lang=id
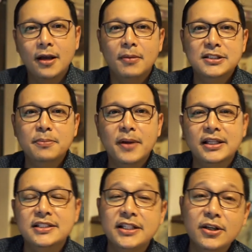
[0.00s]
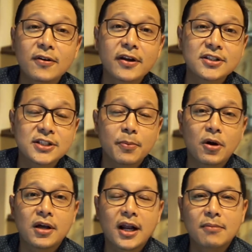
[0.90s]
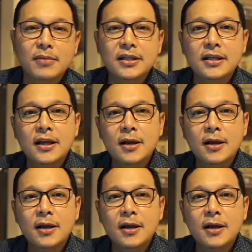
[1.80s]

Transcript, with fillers: Master praktisi Neuro Linguistic Programming,